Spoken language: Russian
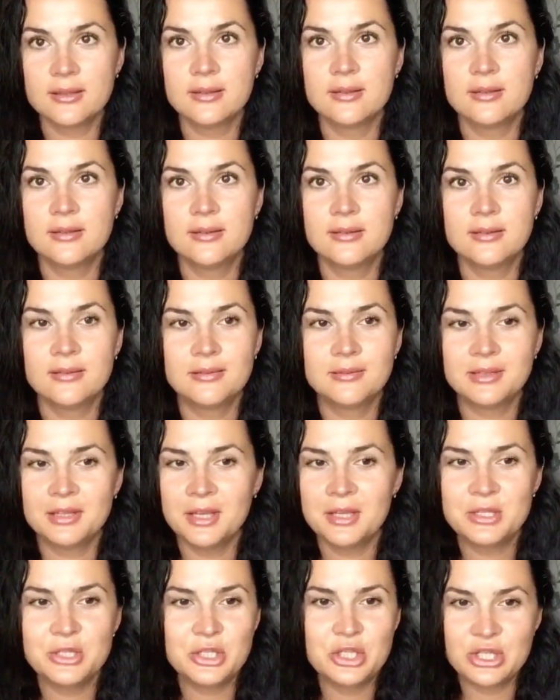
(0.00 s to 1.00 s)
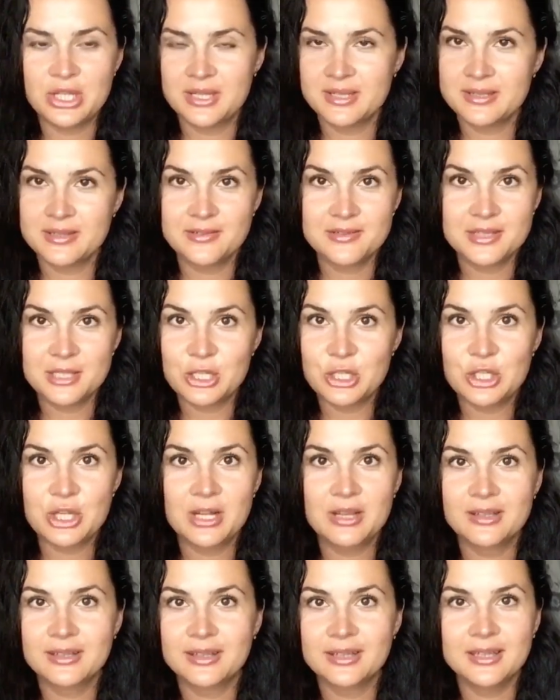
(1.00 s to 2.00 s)
А, я не часто
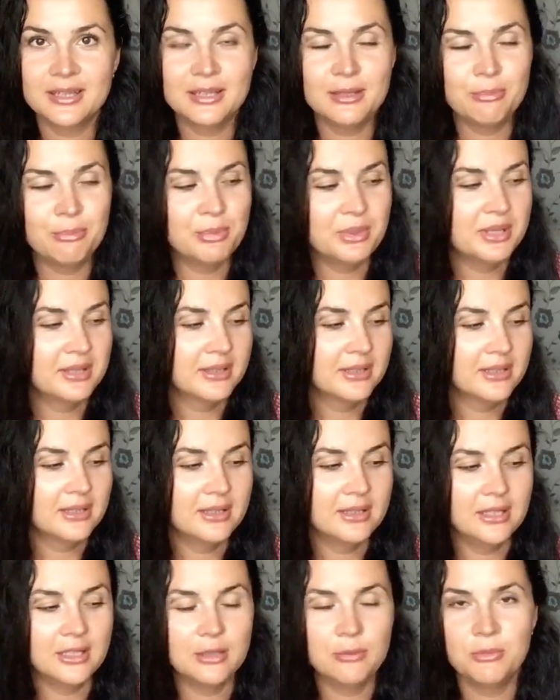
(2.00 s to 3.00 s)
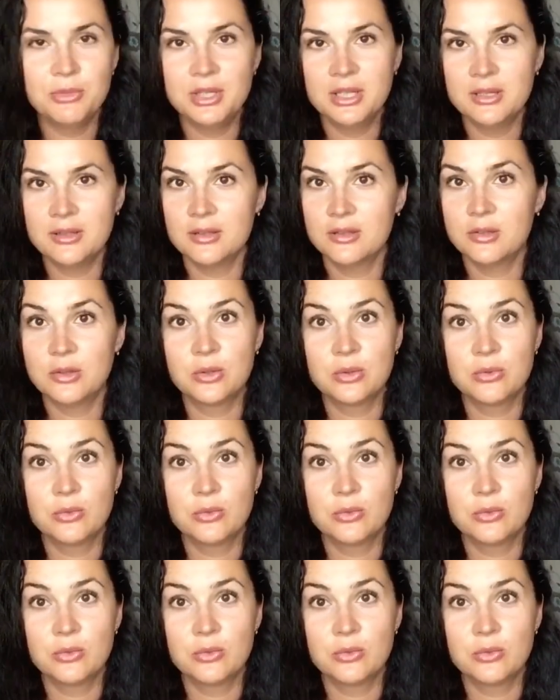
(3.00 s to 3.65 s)
встречала такие пенки, и мне она